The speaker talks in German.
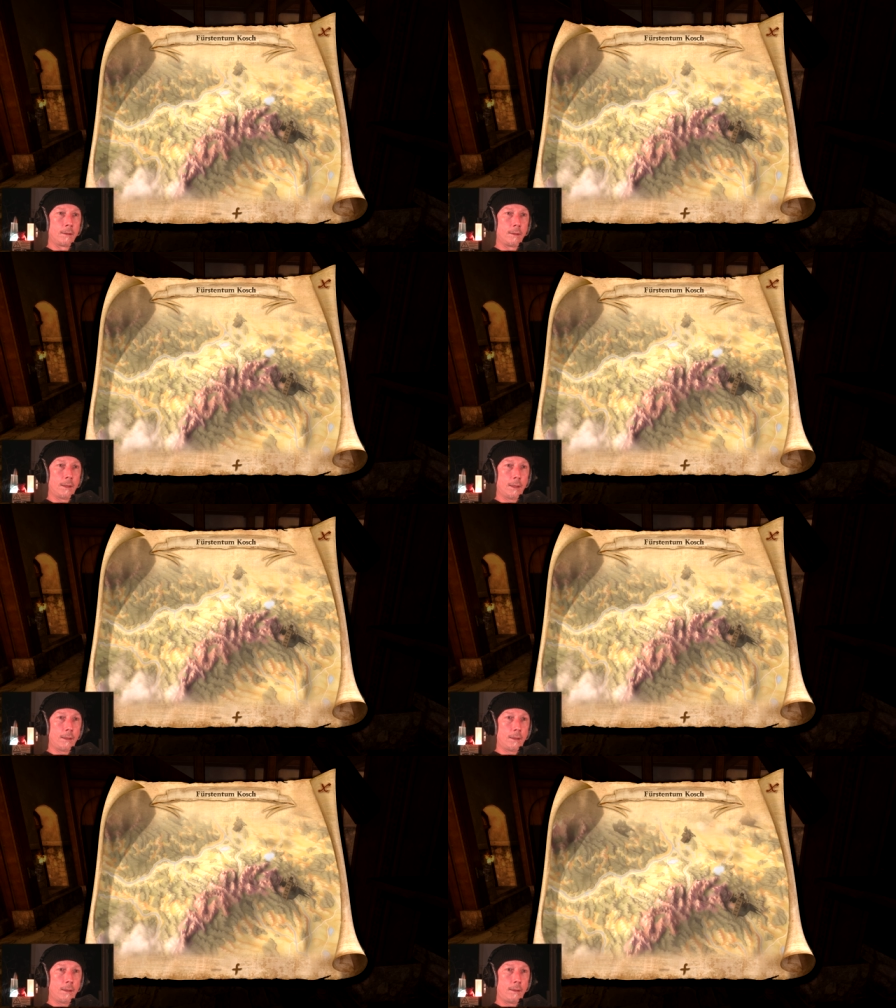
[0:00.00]
La
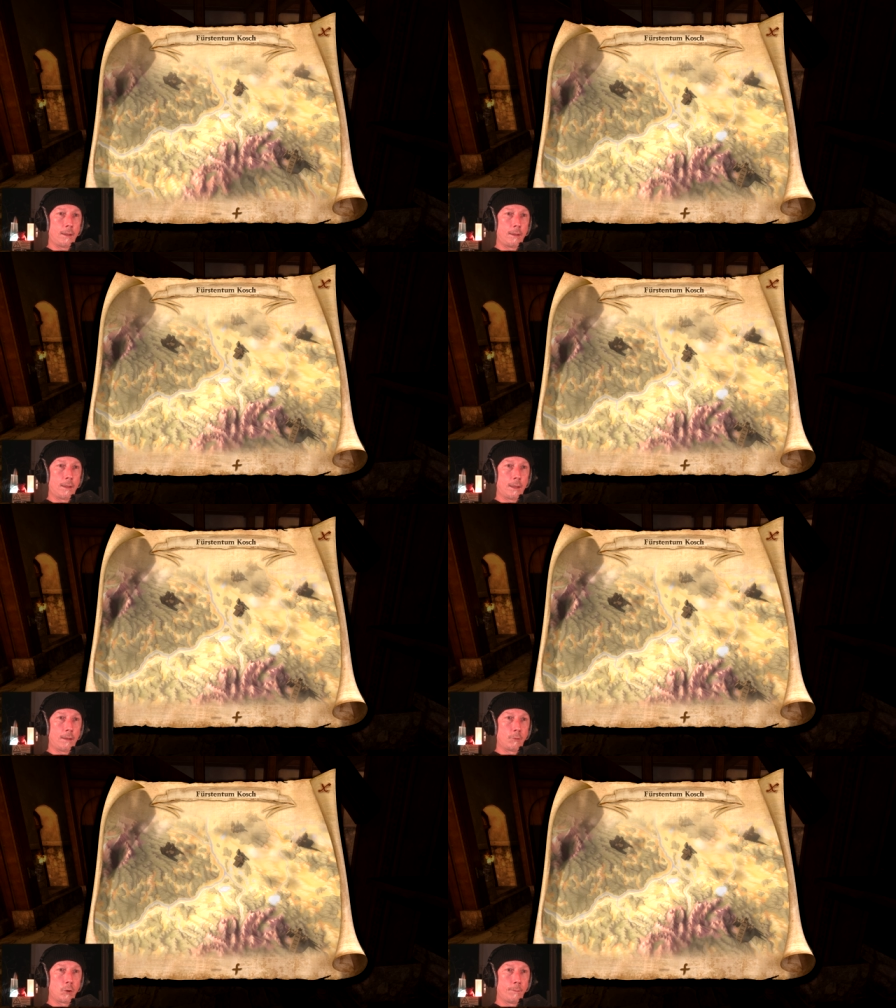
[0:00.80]
la la la
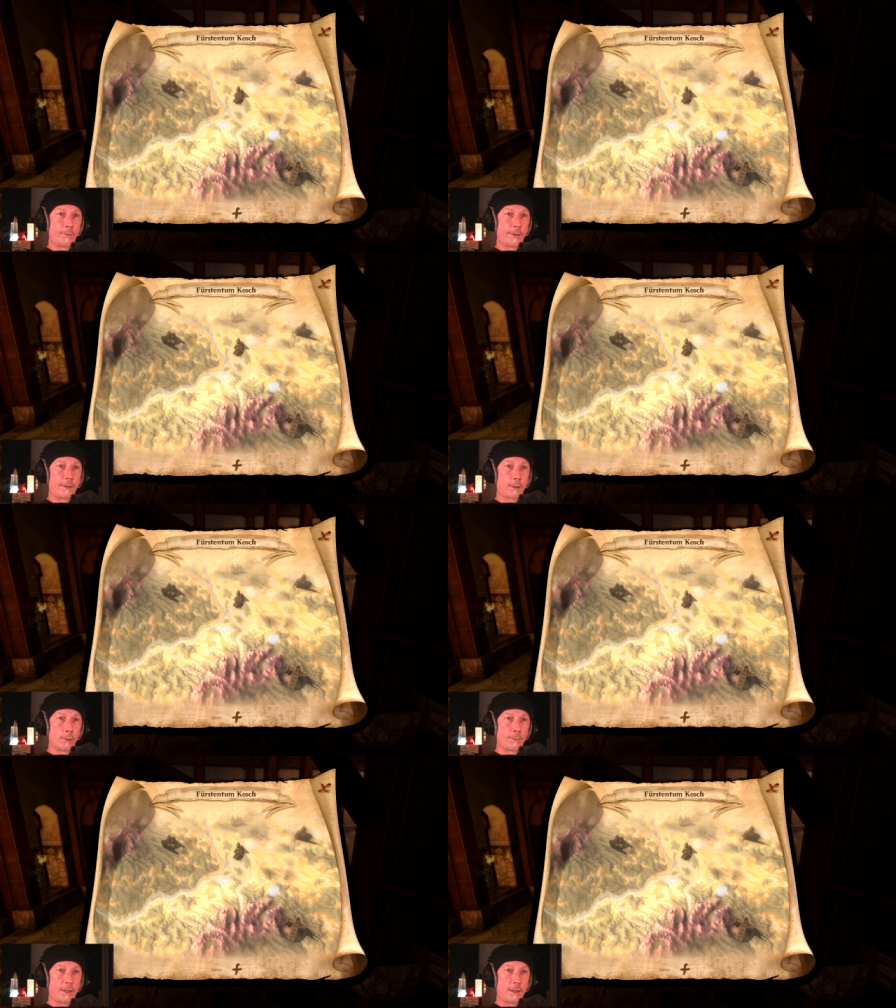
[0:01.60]
la, wo kommt er denn? Da
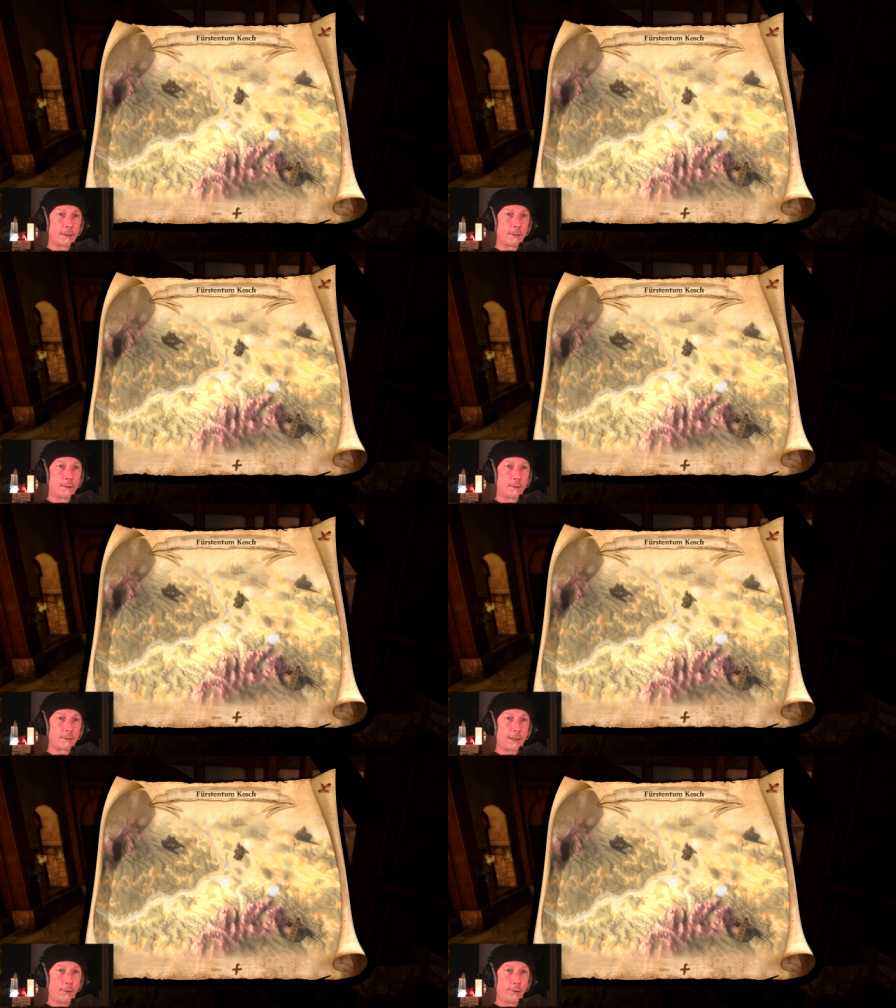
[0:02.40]
kommt er lang.
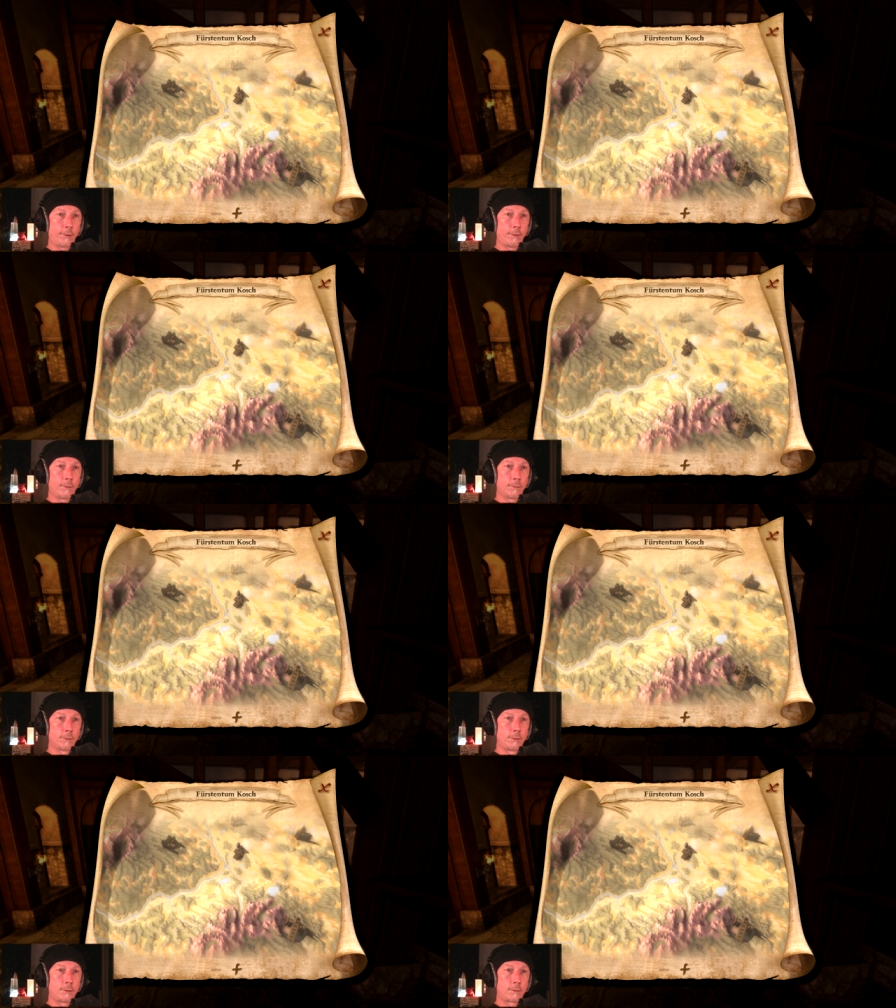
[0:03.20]
Talon
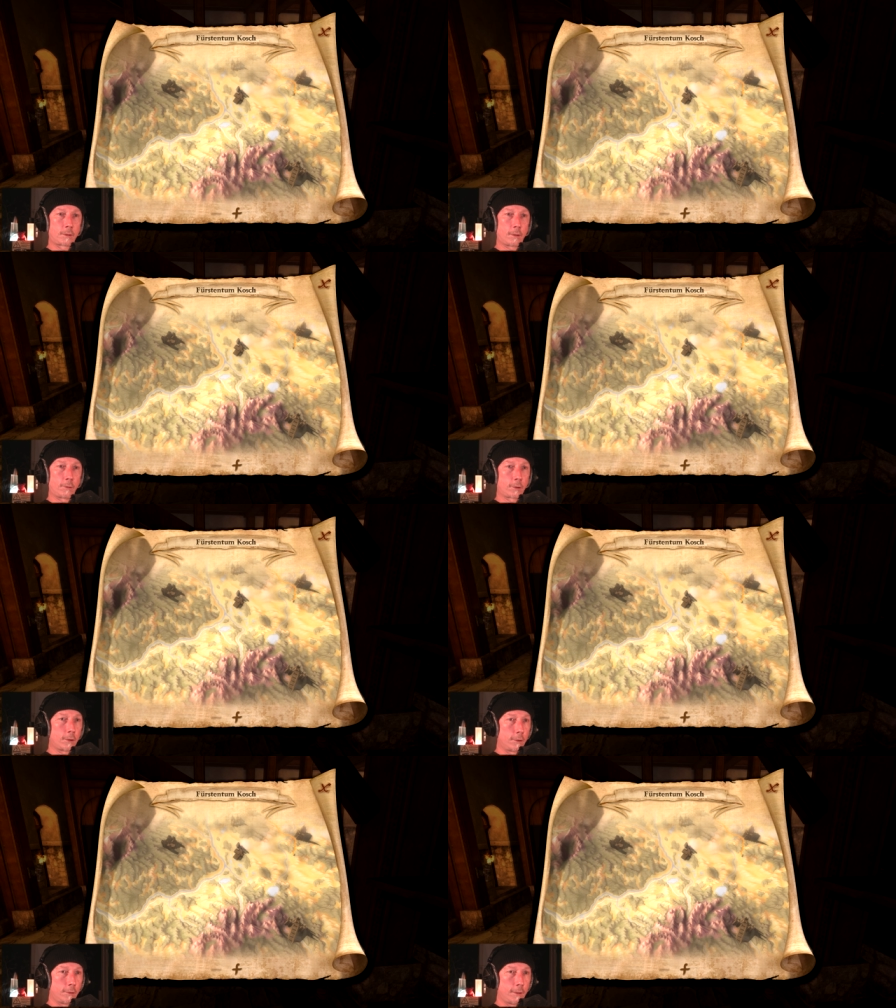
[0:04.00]
und Talon
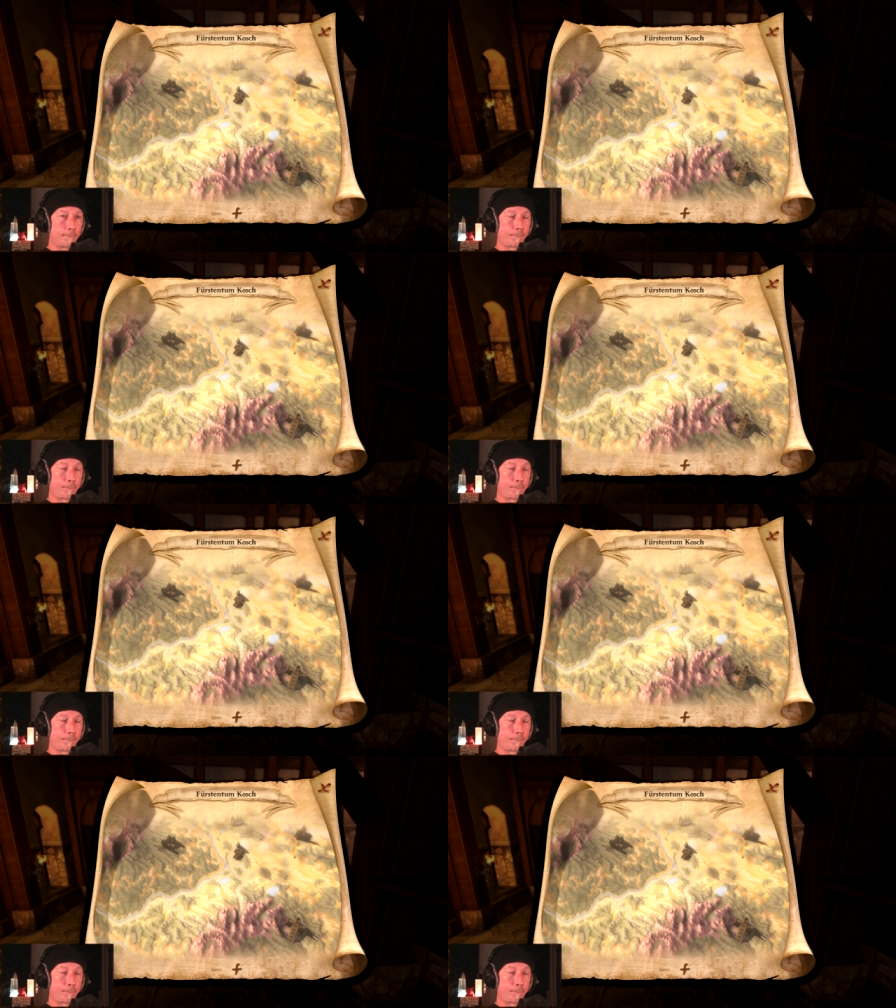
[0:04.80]
Talon.